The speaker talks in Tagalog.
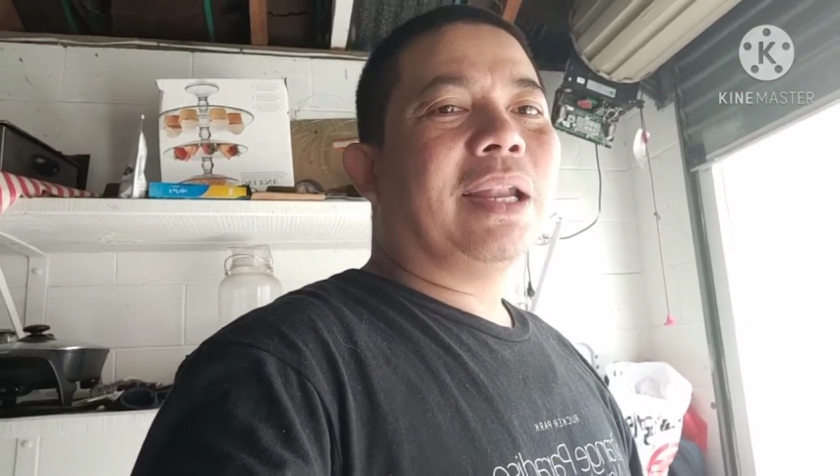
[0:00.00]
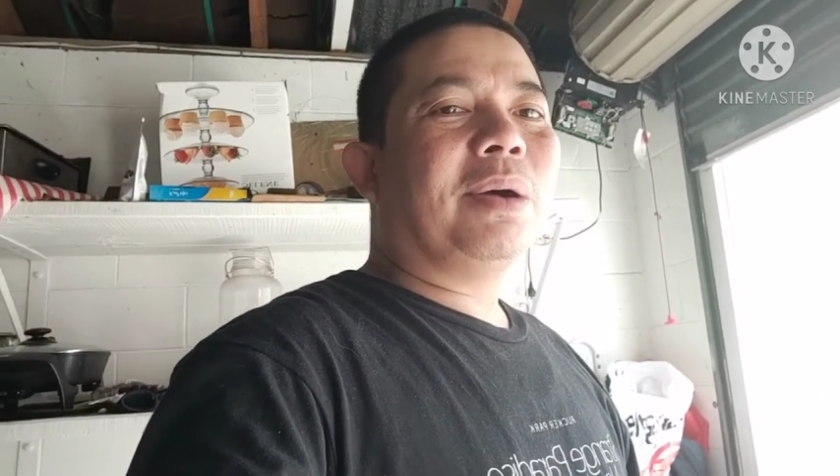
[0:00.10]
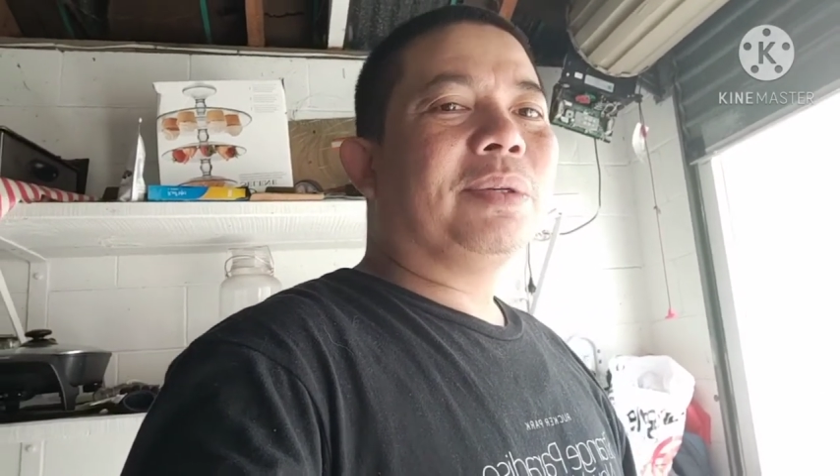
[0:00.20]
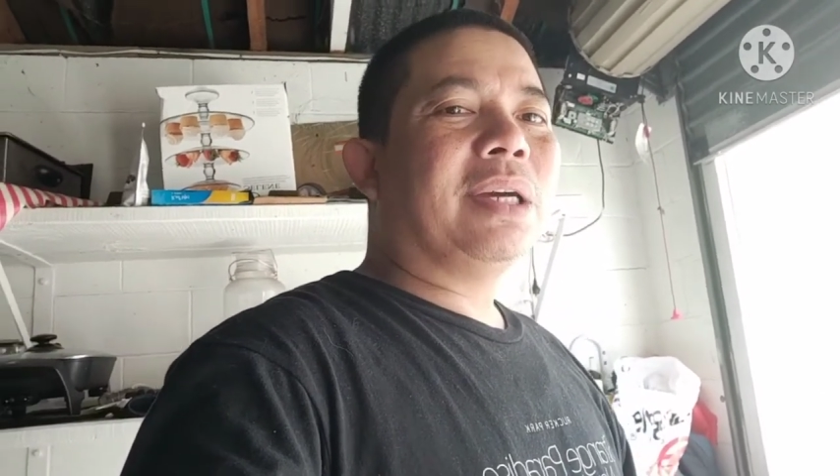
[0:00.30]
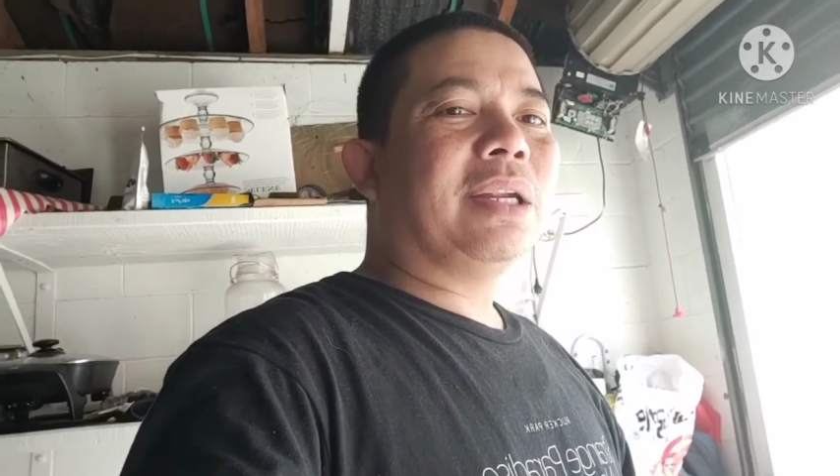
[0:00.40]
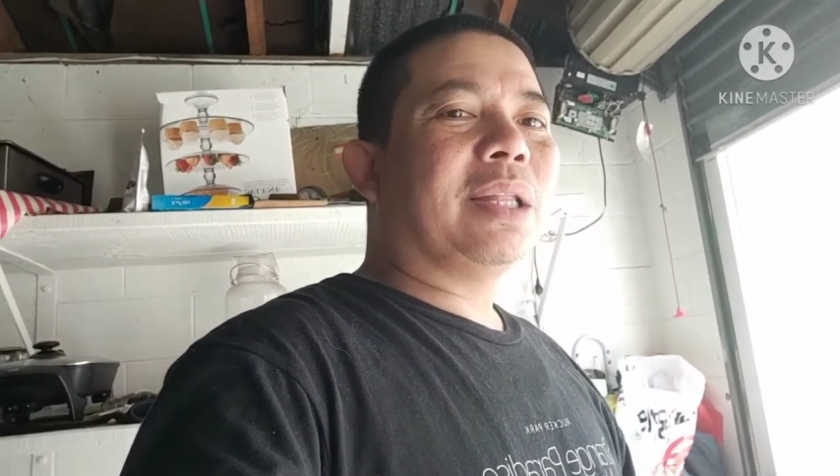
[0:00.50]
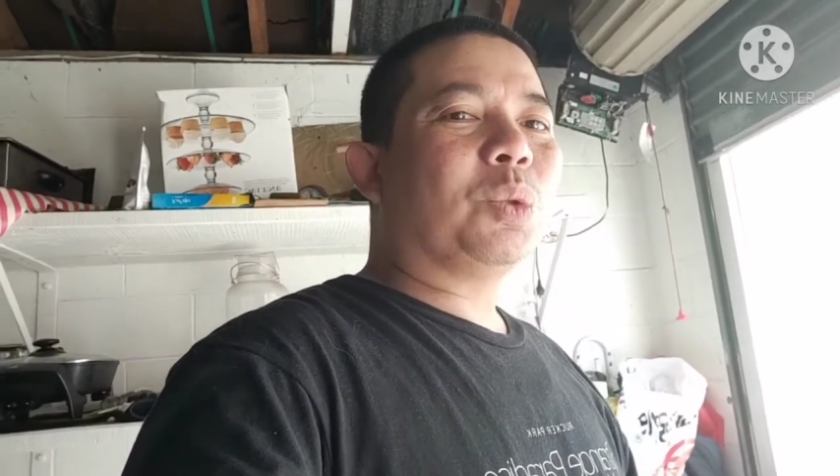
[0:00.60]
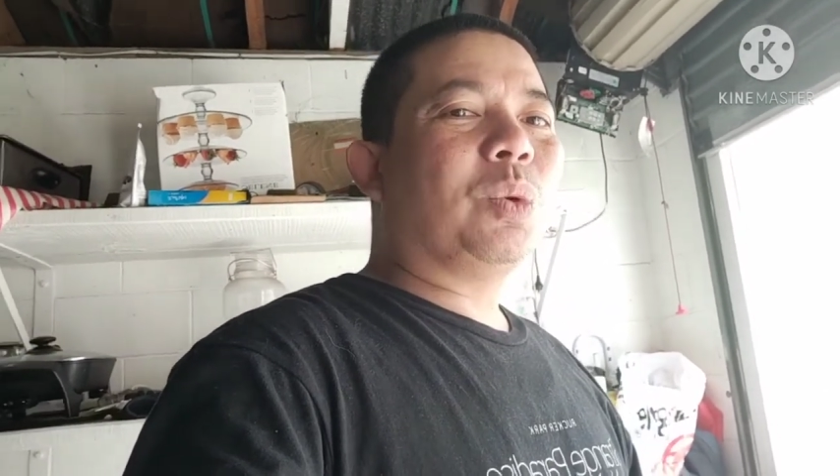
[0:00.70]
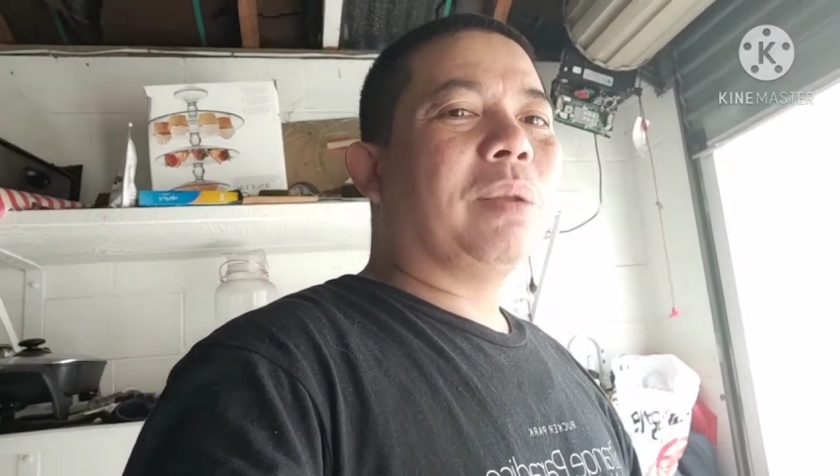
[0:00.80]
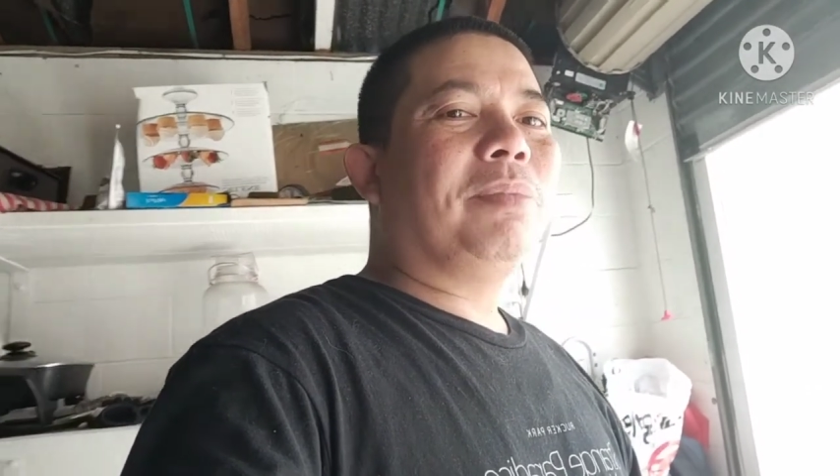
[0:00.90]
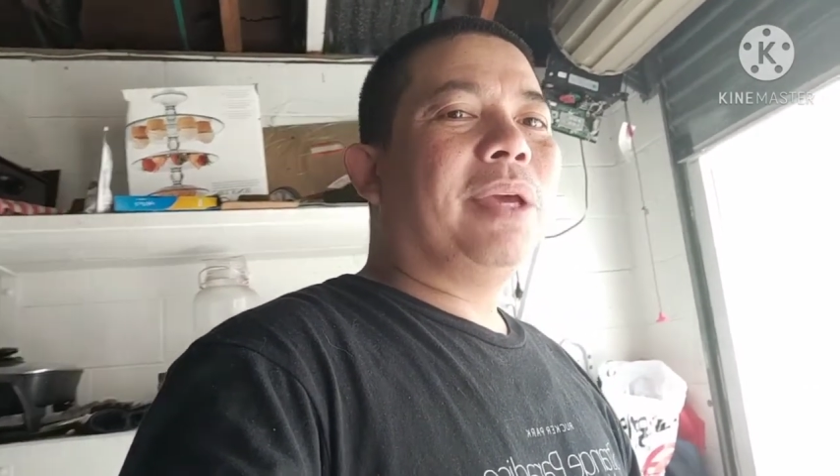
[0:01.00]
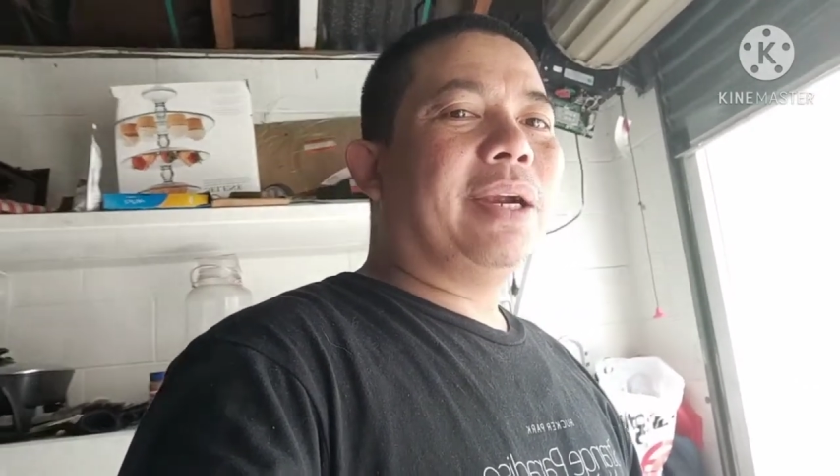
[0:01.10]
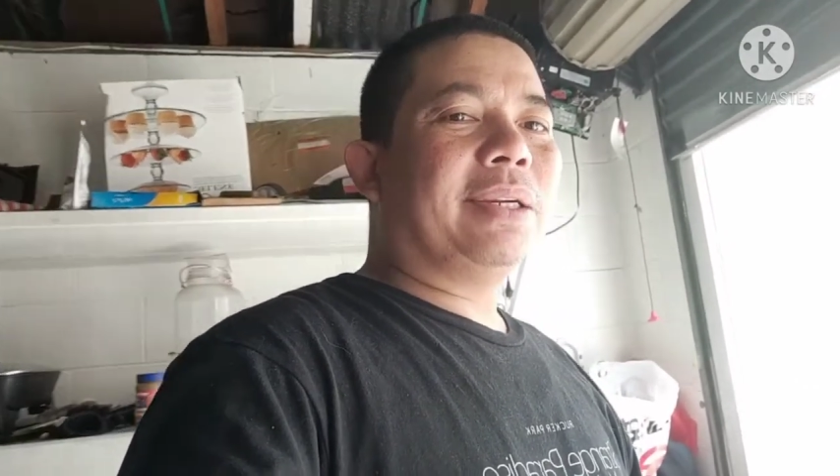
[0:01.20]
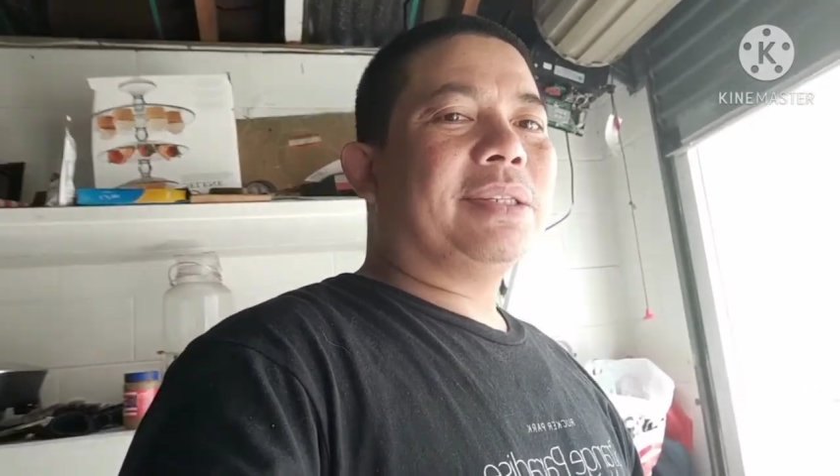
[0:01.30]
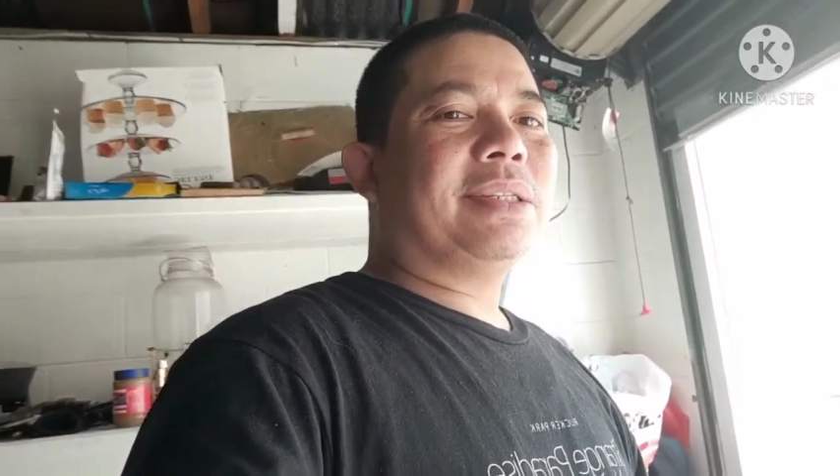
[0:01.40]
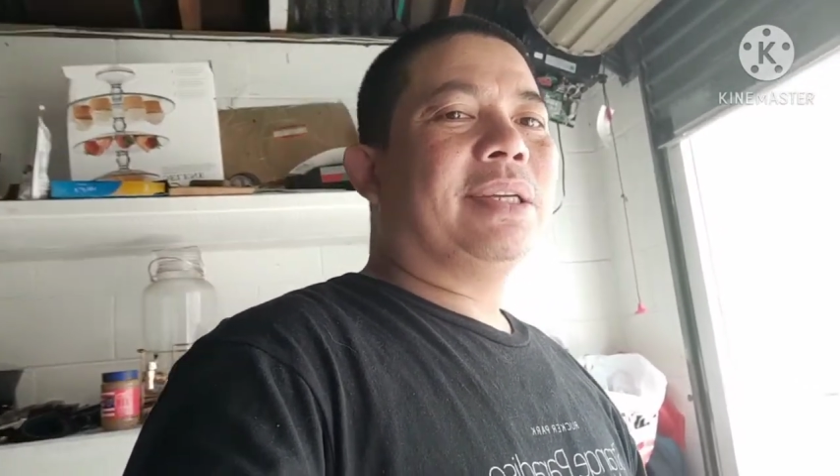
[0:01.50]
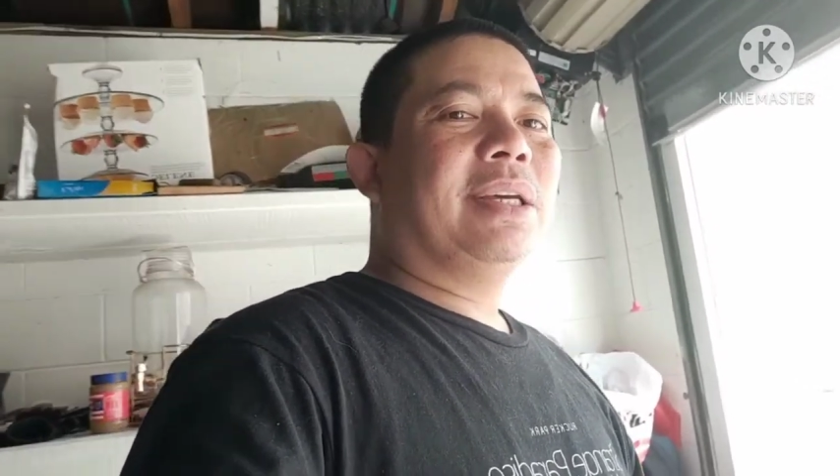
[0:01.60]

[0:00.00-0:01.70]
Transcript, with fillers: ako diyan ng 12 years.